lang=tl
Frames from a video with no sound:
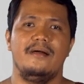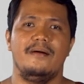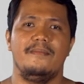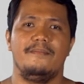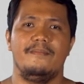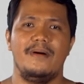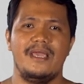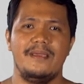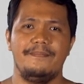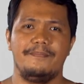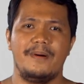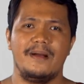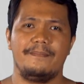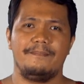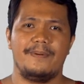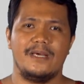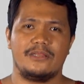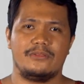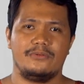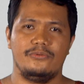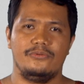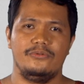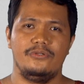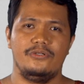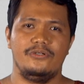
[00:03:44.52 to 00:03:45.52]

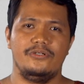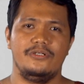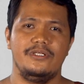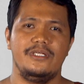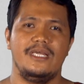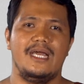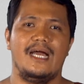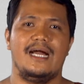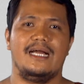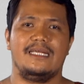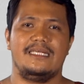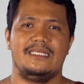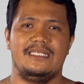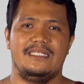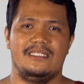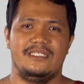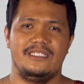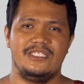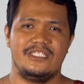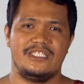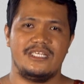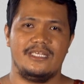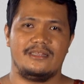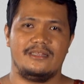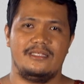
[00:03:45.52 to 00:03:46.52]
maipagpatuloy ang
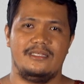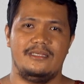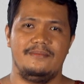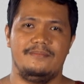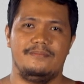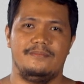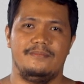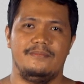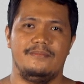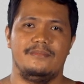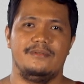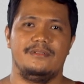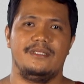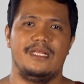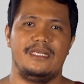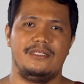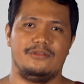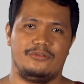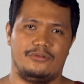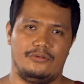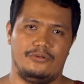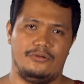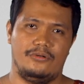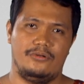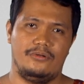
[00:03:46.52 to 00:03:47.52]
initiative na
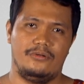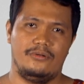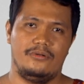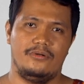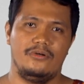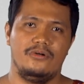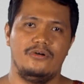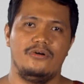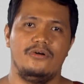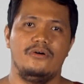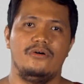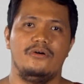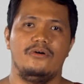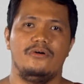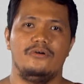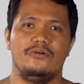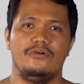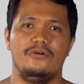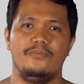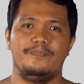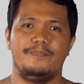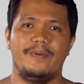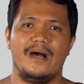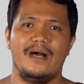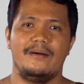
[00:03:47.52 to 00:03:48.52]
ito
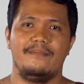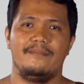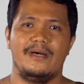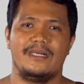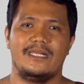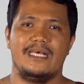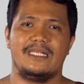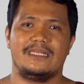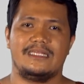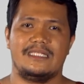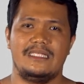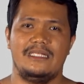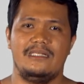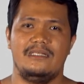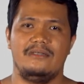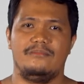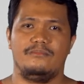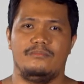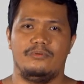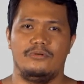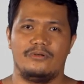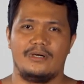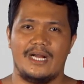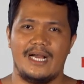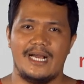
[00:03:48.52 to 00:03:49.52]
upang manatiling
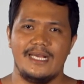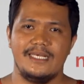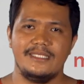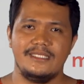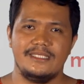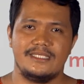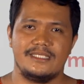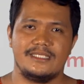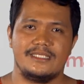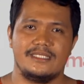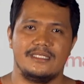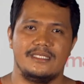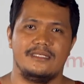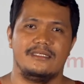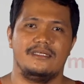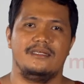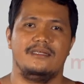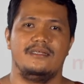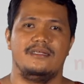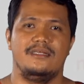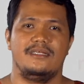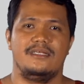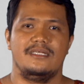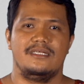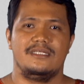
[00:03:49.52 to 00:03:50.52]
bukas,
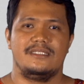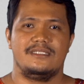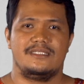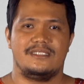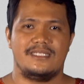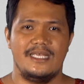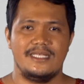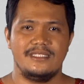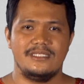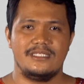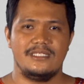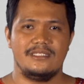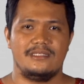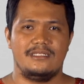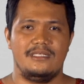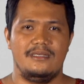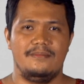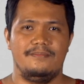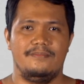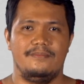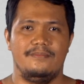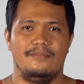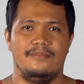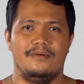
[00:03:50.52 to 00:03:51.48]
sensitive